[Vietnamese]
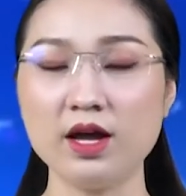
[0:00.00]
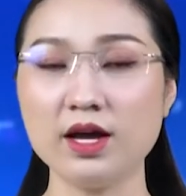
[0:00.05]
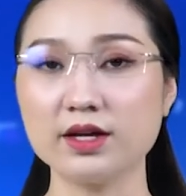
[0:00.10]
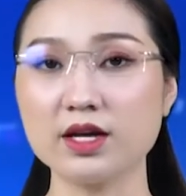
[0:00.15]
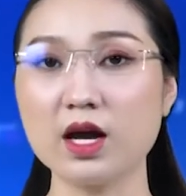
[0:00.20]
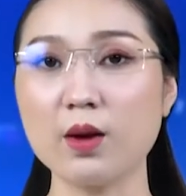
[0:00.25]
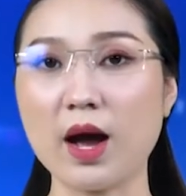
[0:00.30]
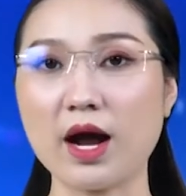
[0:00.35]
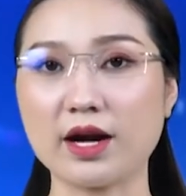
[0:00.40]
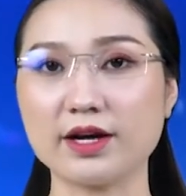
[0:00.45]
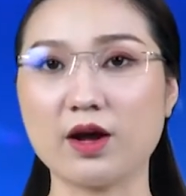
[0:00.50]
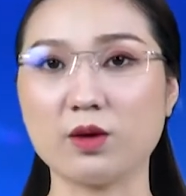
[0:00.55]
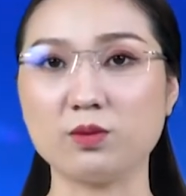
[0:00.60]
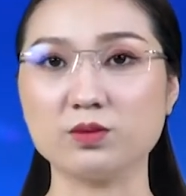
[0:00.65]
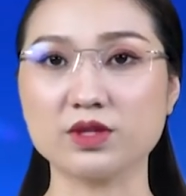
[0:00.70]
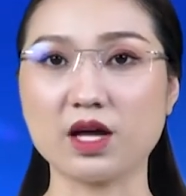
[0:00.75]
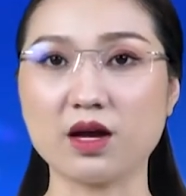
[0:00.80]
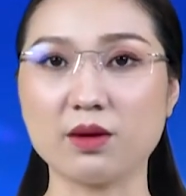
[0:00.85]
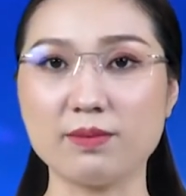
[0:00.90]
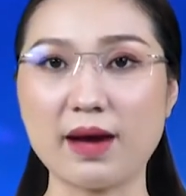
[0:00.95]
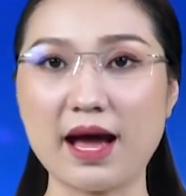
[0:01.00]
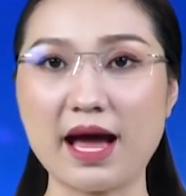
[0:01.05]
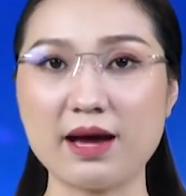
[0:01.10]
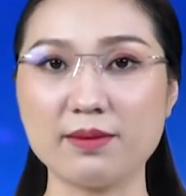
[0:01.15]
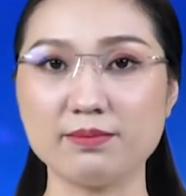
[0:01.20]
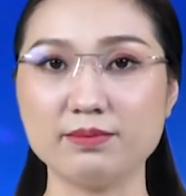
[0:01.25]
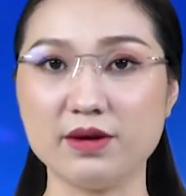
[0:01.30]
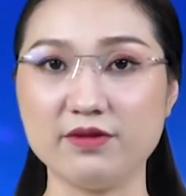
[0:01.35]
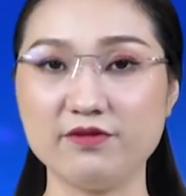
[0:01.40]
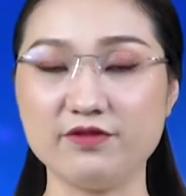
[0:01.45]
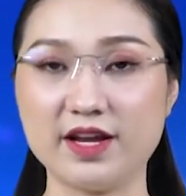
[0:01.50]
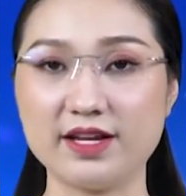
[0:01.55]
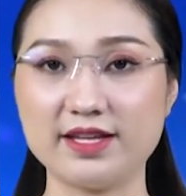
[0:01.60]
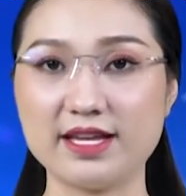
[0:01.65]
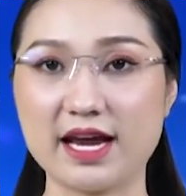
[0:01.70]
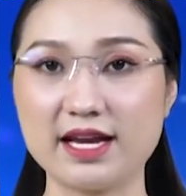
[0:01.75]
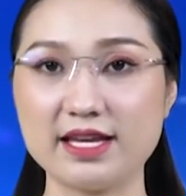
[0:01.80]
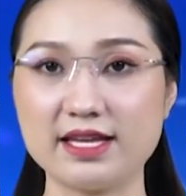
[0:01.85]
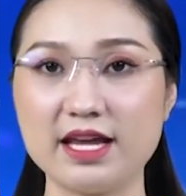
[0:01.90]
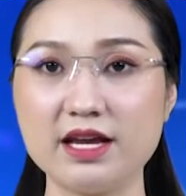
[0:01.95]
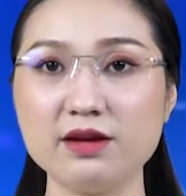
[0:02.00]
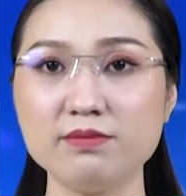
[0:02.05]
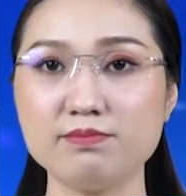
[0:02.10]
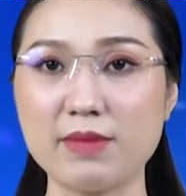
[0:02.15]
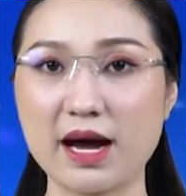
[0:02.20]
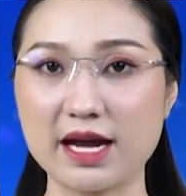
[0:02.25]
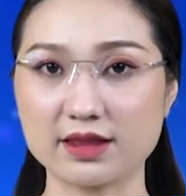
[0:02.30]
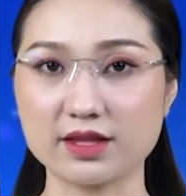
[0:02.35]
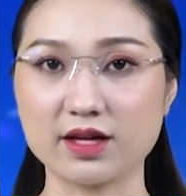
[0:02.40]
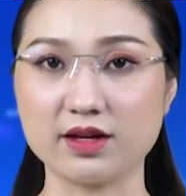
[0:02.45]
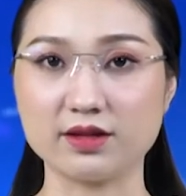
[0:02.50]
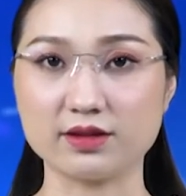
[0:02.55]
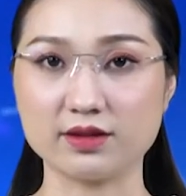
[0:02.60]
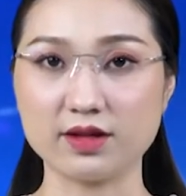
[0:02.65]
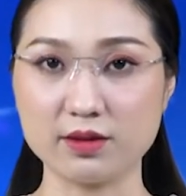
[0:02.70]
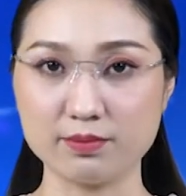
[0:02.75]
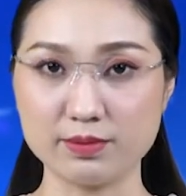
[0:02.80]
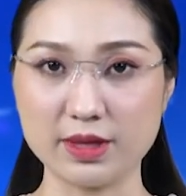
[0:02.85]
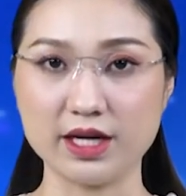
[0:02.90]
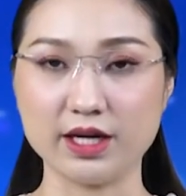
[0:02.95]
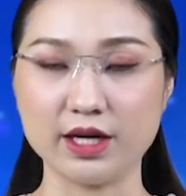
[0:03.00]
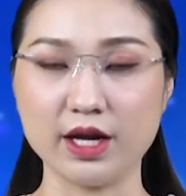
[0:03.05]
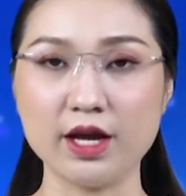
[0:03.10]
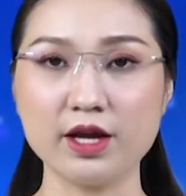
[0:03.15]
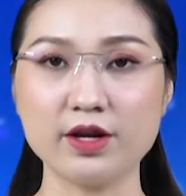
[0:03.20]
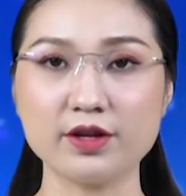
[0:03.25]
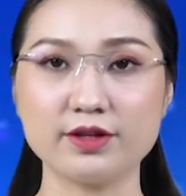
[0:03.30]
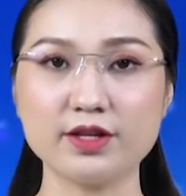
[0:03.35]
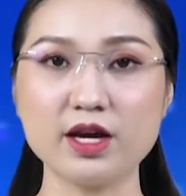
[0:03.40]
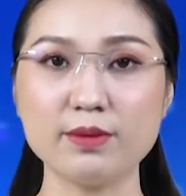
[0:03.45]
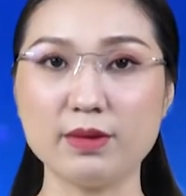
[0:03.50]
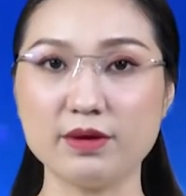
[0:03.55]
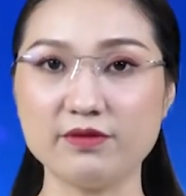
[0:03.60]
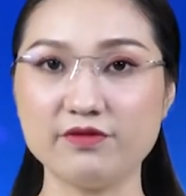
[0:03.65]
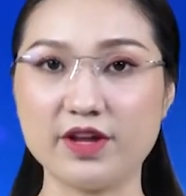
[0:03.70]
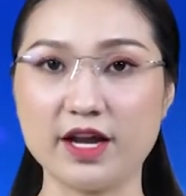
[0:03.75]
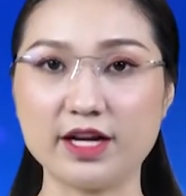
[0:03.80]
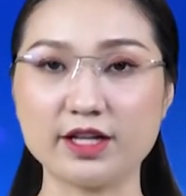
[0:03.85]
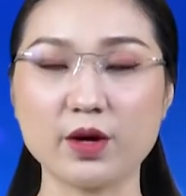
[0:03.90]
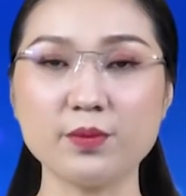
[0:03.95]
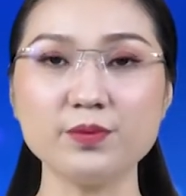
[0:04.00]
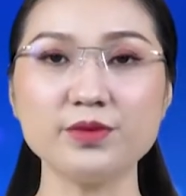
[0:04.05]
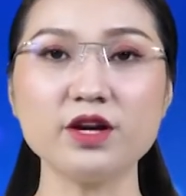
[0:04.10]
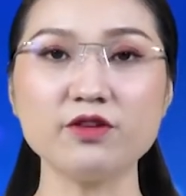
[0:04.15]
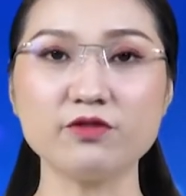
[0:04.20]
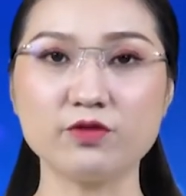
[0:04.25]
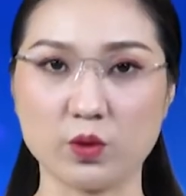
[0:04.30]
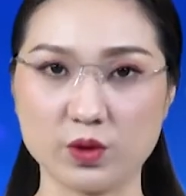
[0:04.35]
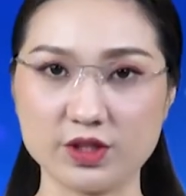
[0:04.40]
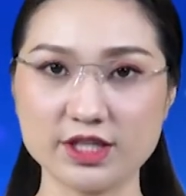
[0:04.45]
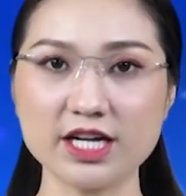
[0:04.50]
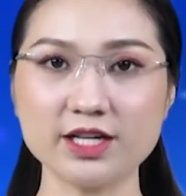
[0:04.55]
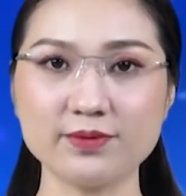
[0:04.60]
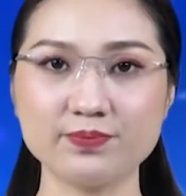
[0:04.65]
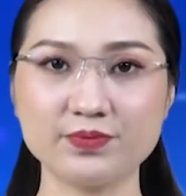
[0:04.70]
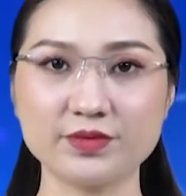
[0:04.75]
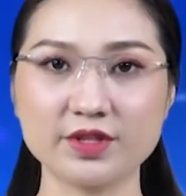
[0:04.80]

ngưng hoạt động tầng 3 bệnh viện dã chiến 3 tầng Tân Bình do Bệnh viện Thống nhất phụ trách.